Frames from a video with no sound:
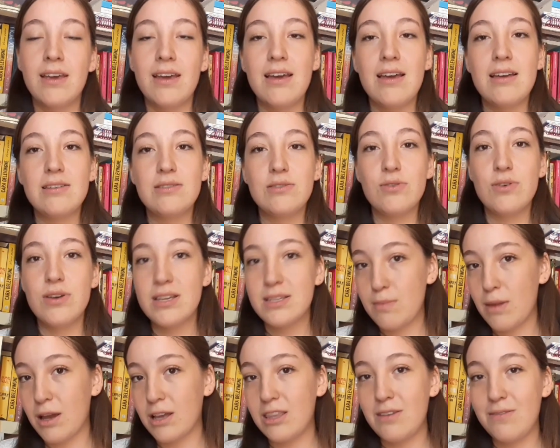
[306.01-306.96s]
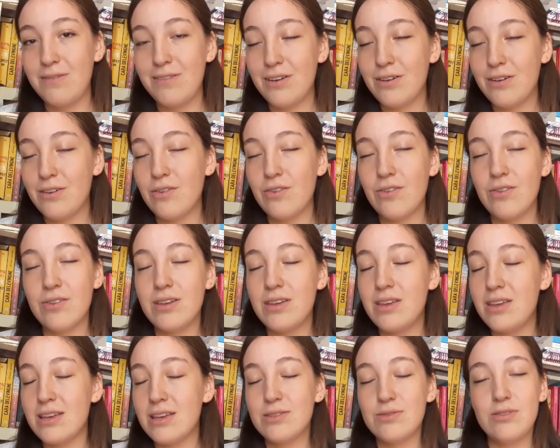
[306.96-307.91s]
Eso es magnífico
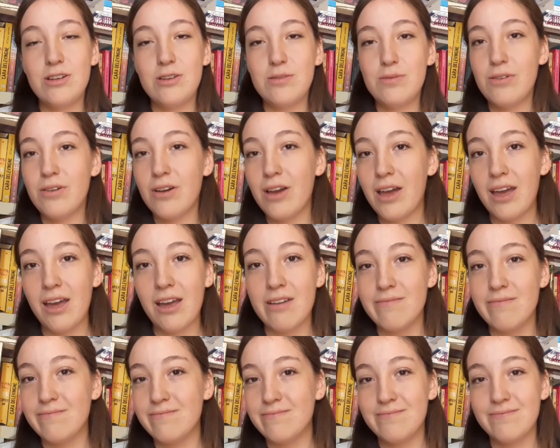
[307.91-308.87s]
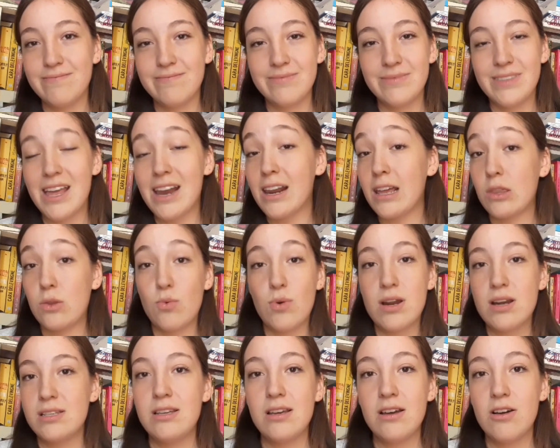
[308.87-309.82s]
y es un libro que te
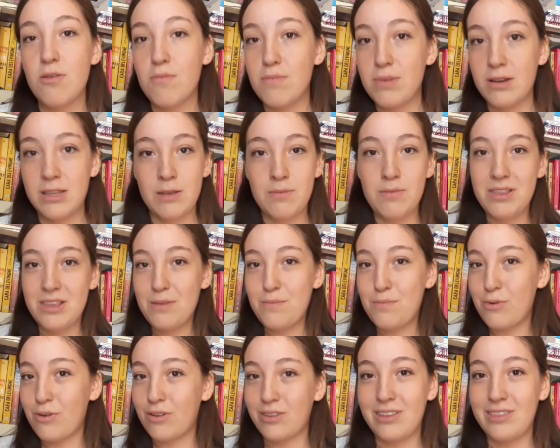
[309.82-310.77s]
retuerce completamente por